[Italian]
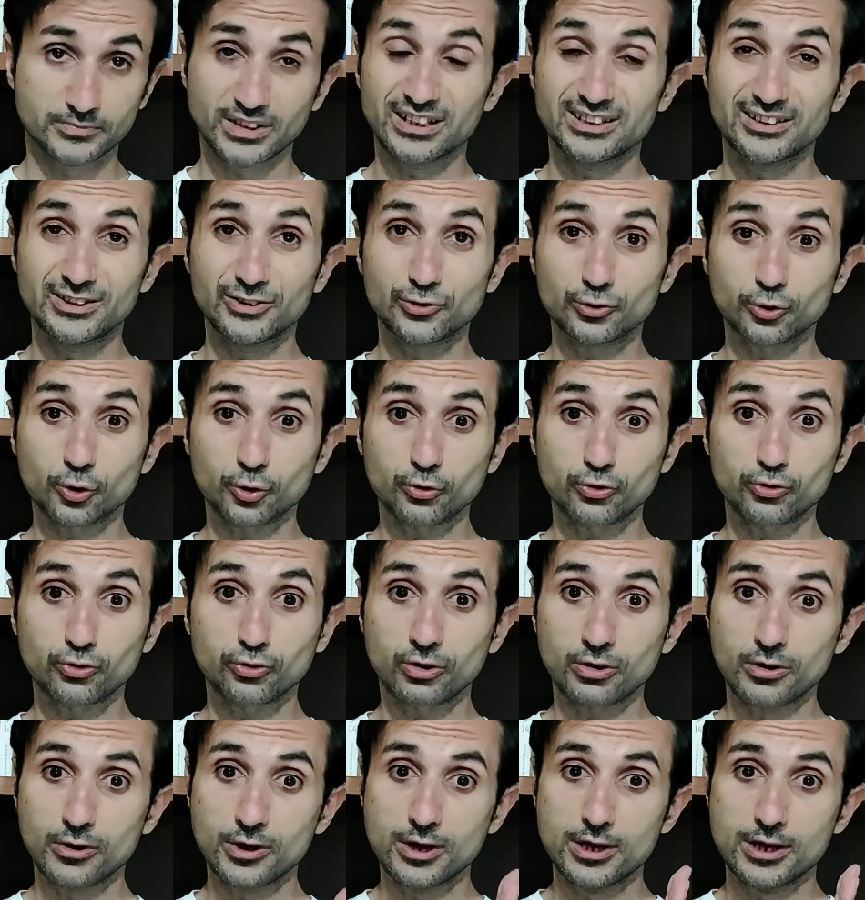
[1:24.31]

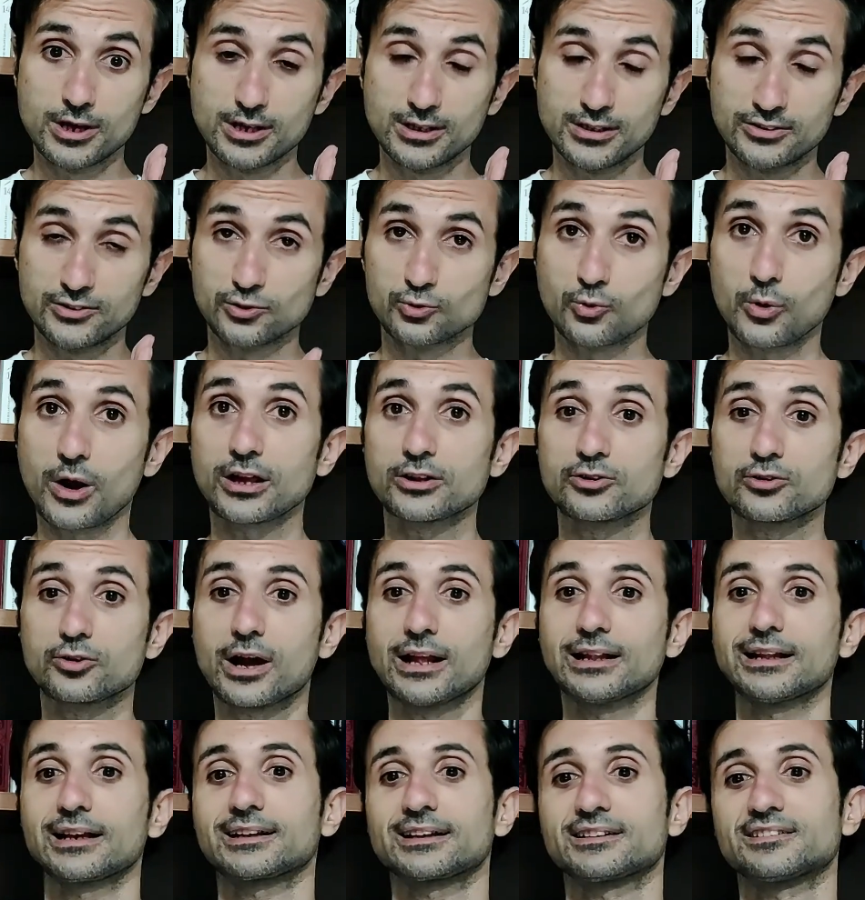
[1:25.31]
discorso sguardo
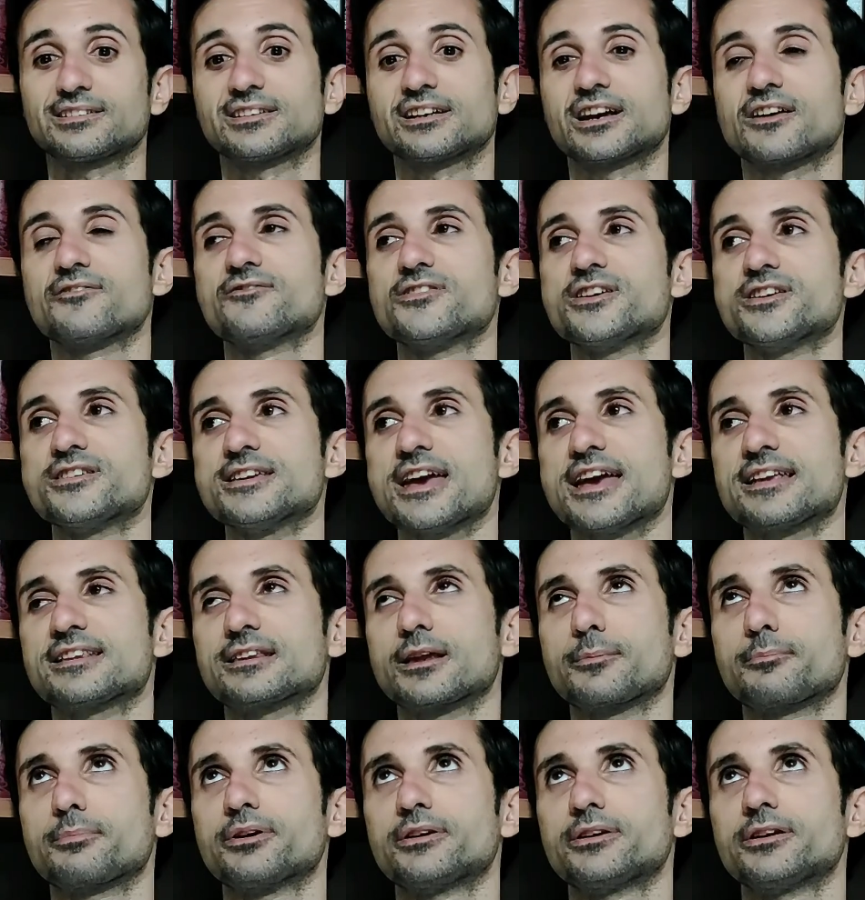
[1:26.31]
alla classica
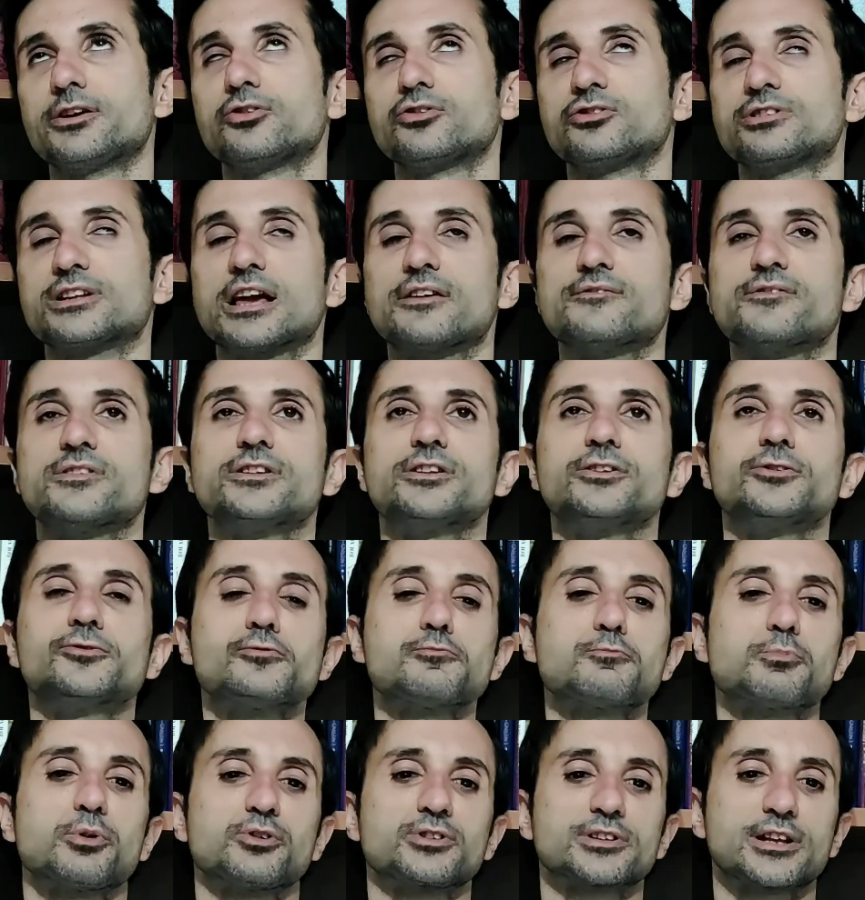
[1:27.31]
vignetta per ricordarvi di
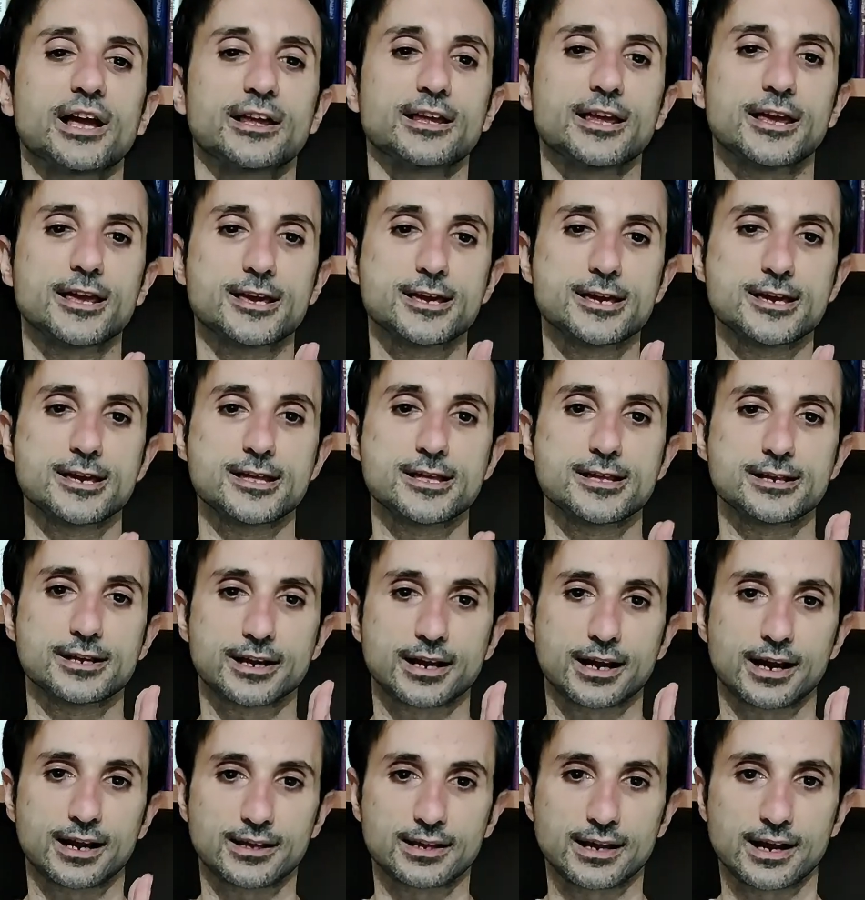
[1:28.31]
supportare il
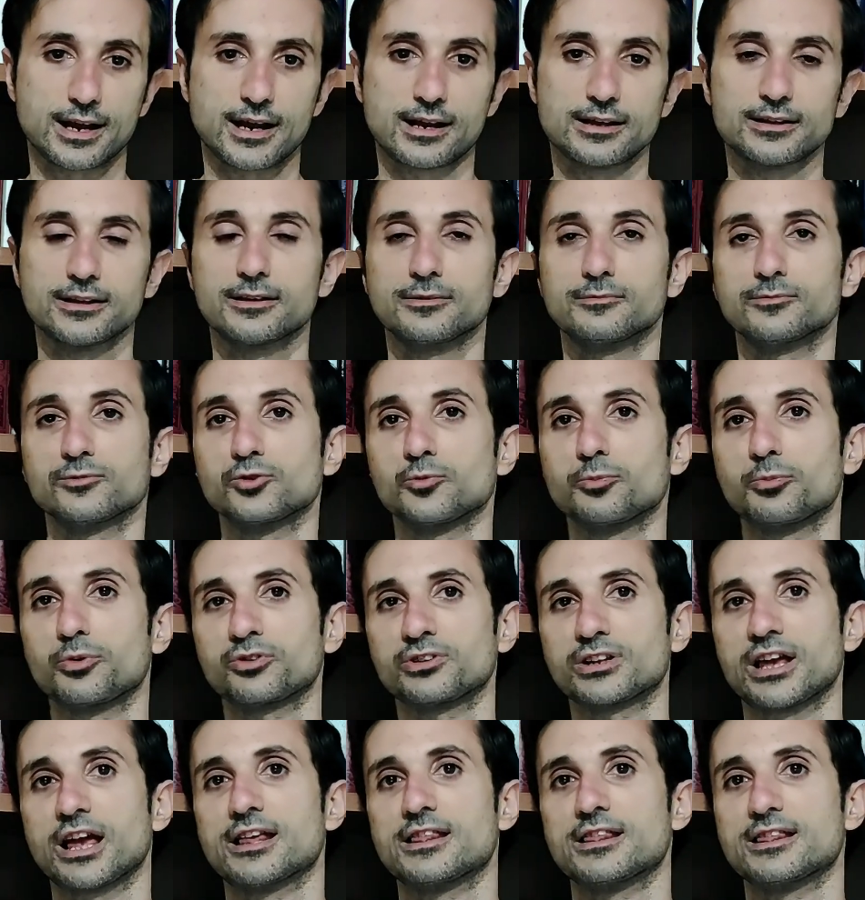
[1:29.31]
canale,
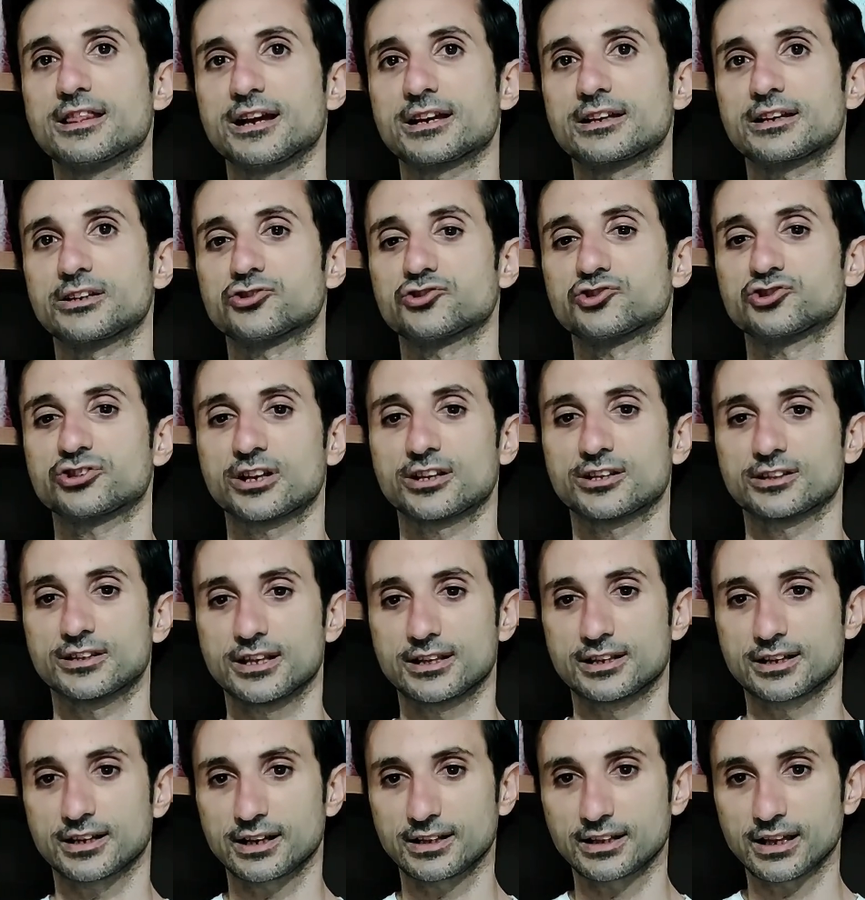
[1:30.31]
supportare la crescita
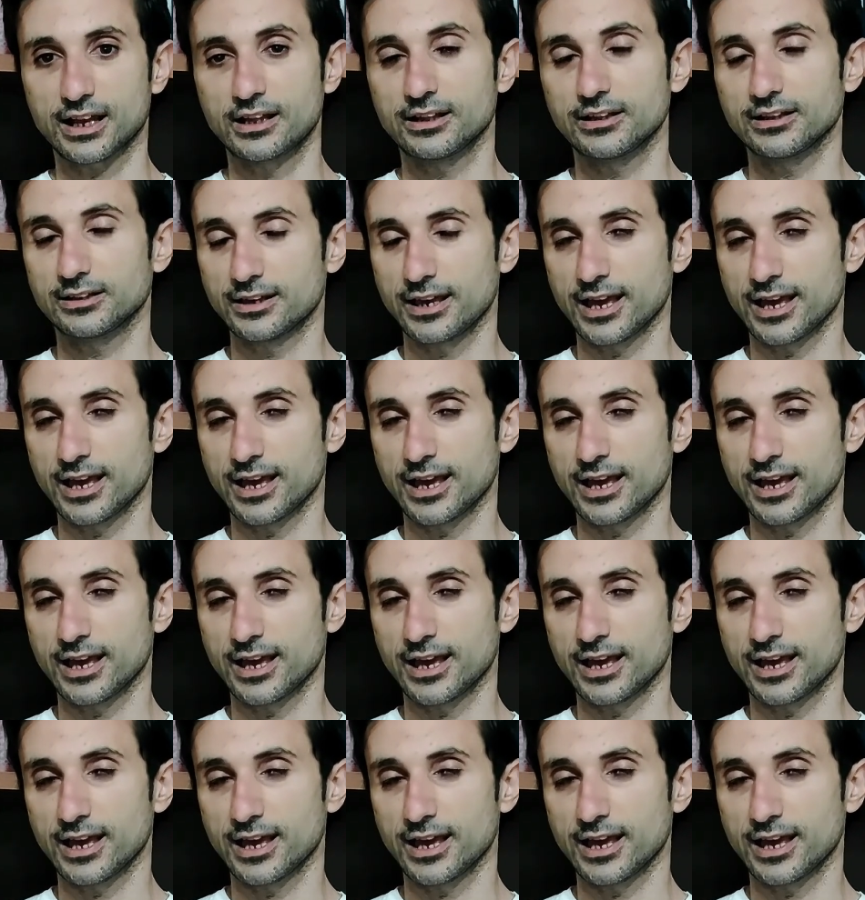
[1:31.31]
del canale.